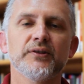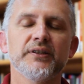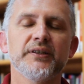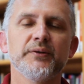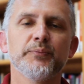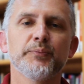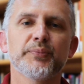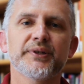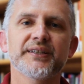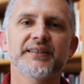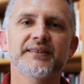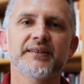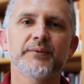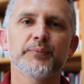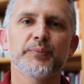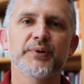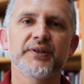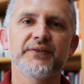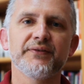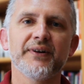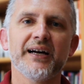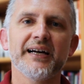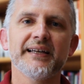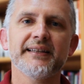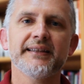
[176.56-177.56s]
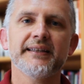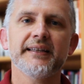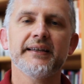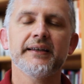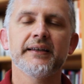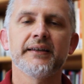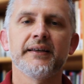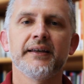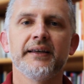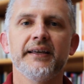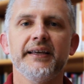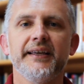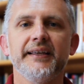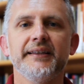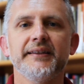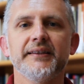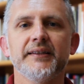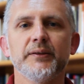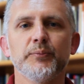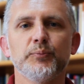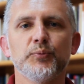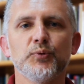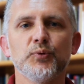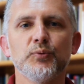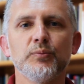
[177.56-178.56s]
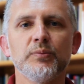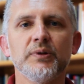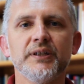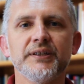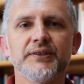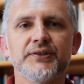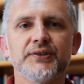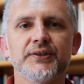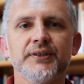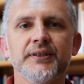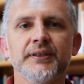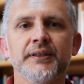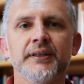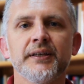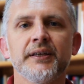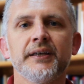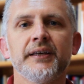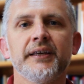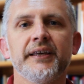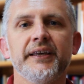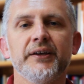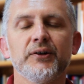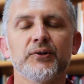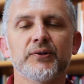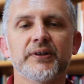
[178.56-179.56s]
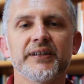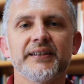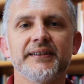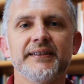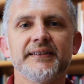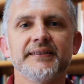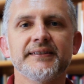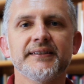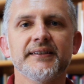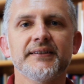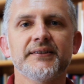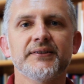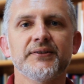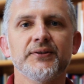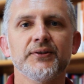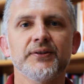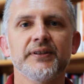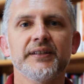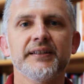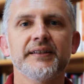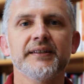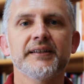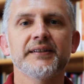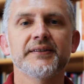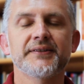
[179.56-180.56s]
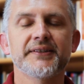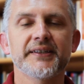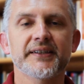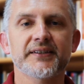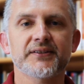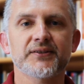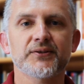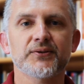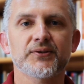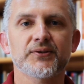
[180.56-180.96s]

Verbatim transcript: di imprese private, enti pubblici e organizzazione del terzo